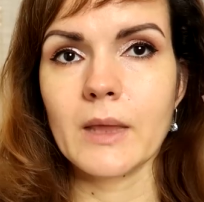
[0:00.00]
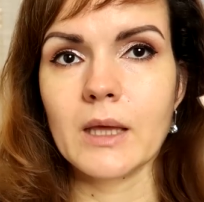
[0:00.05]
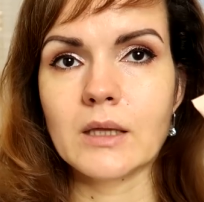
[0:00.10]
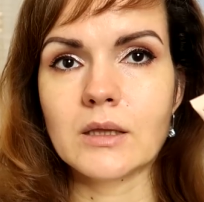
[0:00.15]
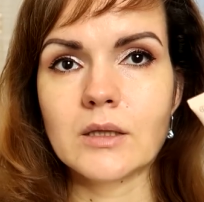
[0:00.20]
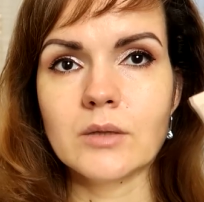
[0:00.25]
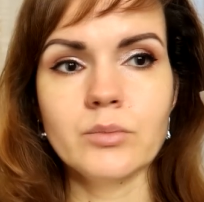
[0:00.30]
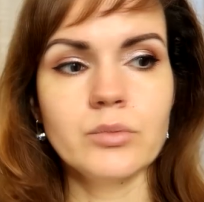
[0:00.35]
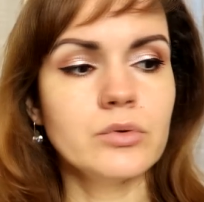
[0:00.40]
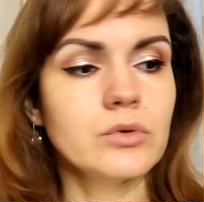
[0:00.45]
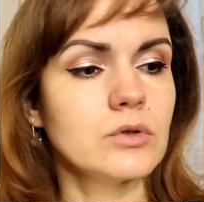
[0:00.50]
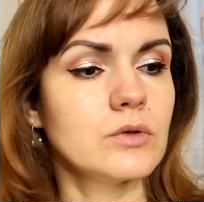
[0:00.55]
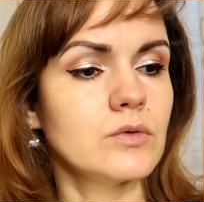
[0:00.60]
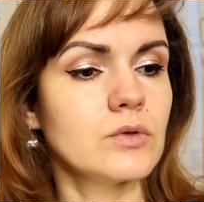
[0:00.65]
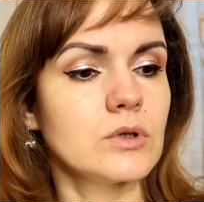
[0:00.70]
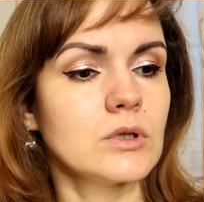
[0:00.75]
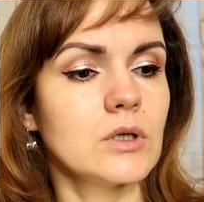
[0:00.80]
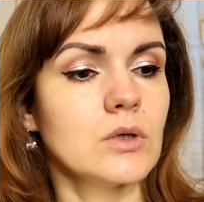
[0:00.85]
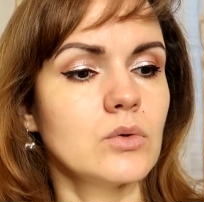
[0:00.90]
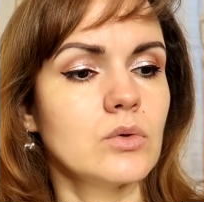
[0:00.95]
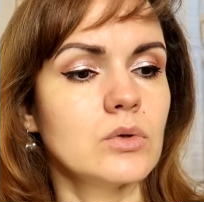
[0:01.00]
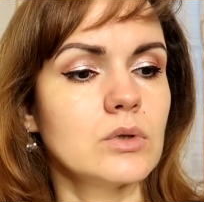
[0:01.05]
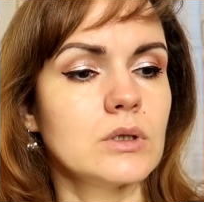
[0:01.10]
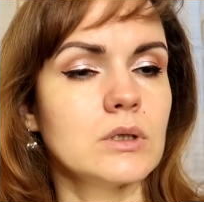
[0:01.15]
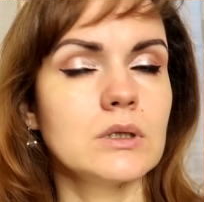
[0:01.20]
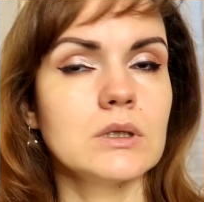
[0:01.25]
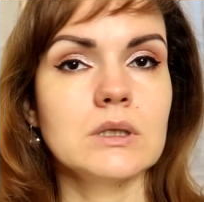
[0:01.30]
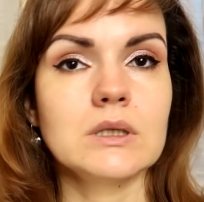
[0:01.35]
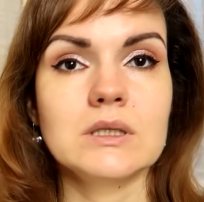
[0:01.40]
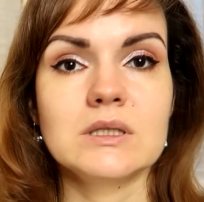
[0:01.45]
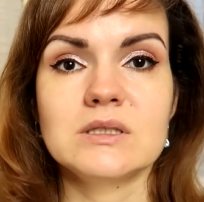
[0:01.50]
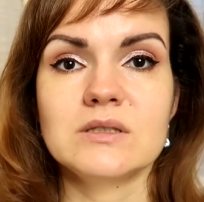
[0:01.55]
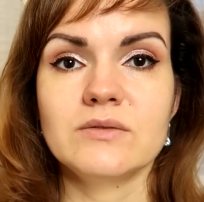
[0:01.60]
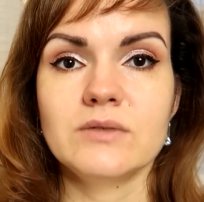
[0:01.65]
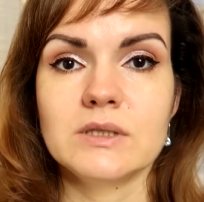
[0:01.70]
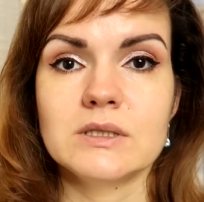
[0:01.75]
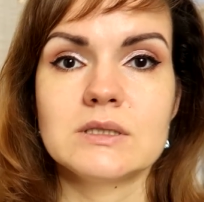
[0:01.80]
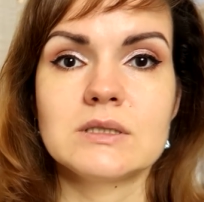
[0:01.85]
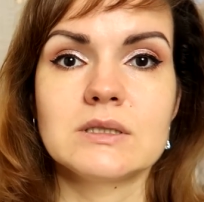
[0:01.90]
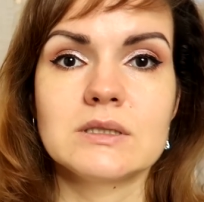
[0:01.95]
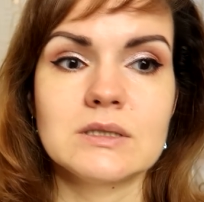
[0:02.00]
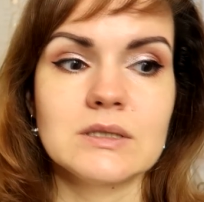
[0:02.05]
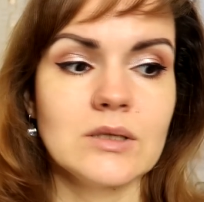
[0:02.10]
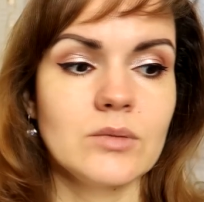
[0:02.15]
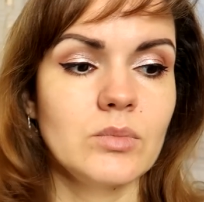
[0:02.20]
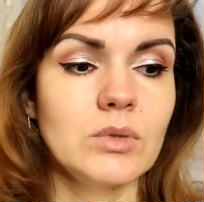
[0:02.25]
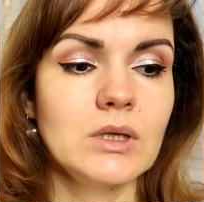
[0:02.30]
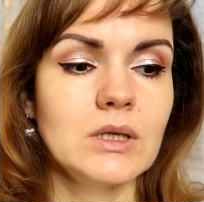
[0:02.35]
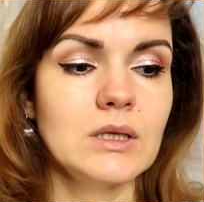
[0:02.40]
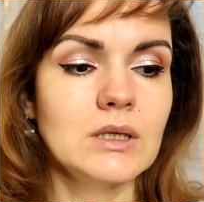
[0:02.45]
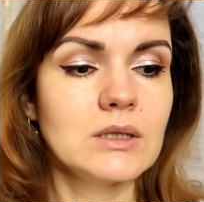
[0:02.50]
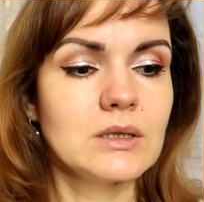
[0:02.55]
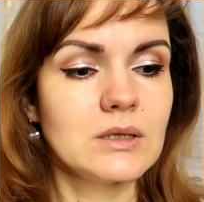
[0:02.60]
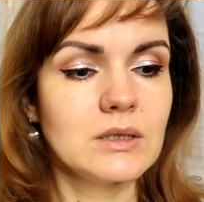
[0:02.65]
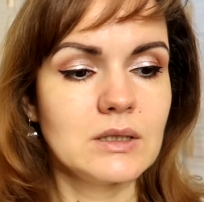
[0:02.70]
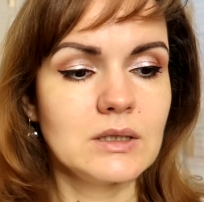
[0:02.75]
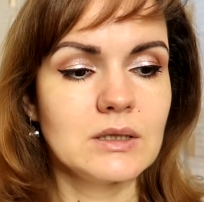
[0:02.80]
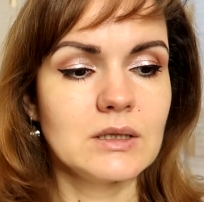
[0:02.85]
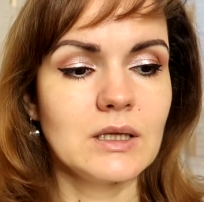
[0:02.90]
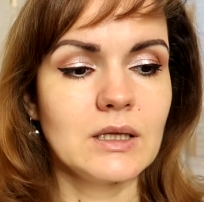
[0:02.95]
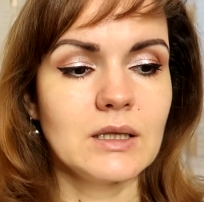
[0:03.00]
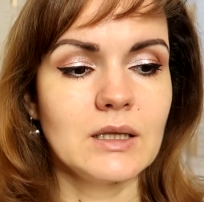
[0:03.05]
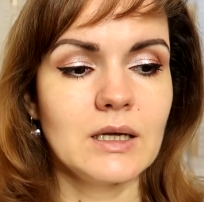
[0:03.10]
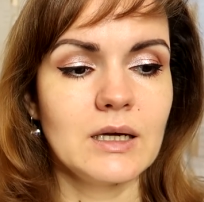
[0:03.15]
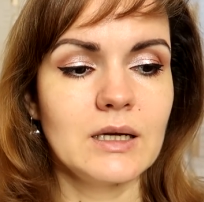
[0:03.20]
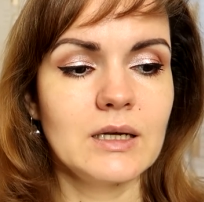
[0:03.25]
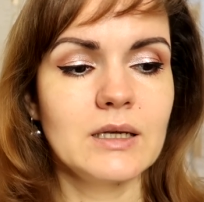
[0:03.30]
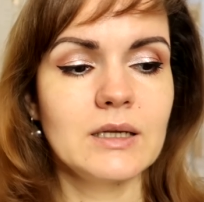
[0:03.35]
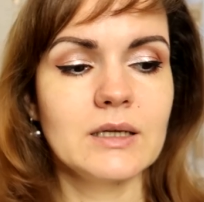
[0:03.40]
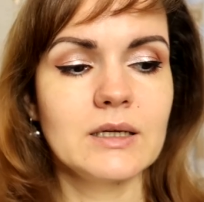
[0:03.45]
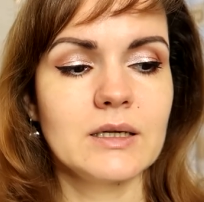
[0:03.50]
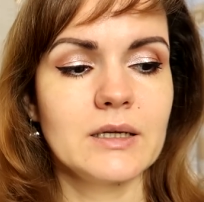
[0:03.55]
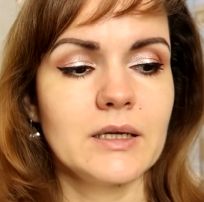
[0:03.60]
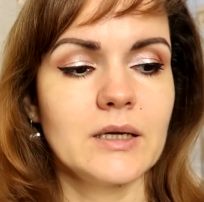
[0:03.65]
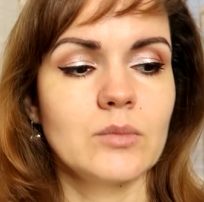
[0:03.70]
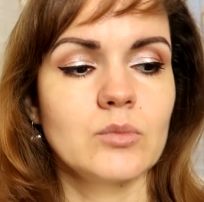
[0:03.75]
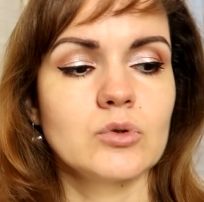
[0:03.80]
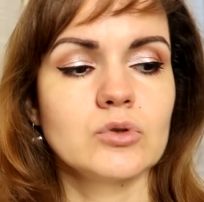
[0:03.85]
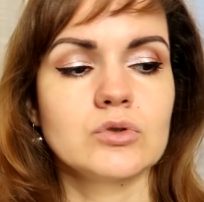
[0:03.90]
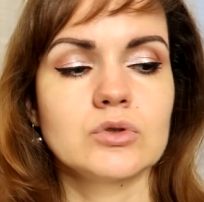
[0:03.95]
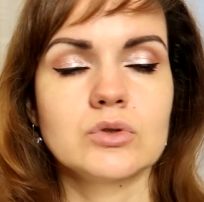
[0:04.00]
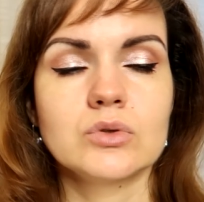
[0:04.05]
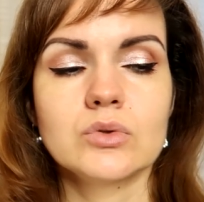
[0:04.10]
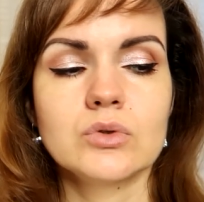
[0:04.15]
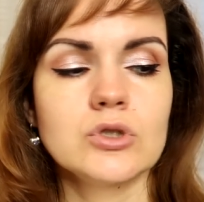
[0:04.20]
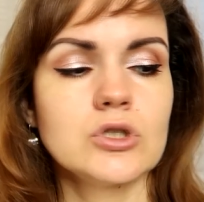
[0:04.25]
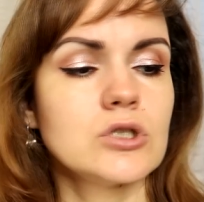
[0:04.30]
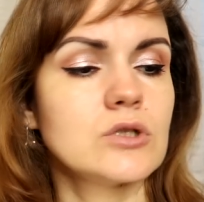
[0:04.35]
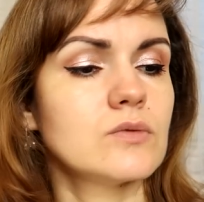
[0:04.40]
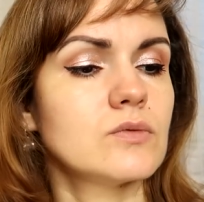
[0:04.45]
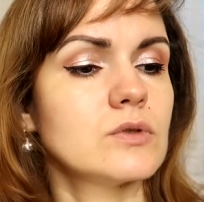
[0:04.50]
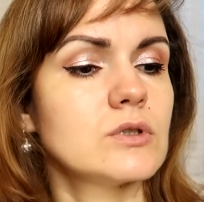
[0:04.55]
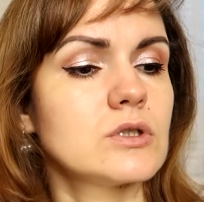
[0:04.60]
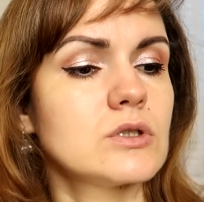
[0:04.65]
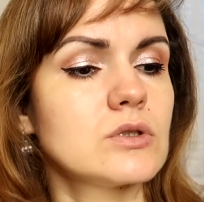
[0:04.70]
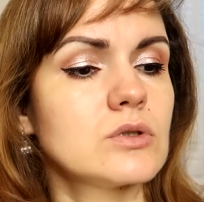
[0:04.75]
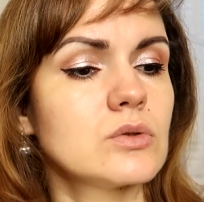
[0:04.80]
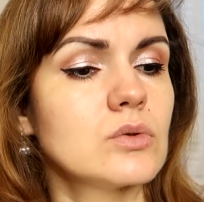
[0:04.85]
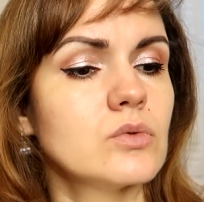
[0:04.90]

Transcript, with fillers: Это будет вот такой известный, знаменитый тональный крем устойчивый с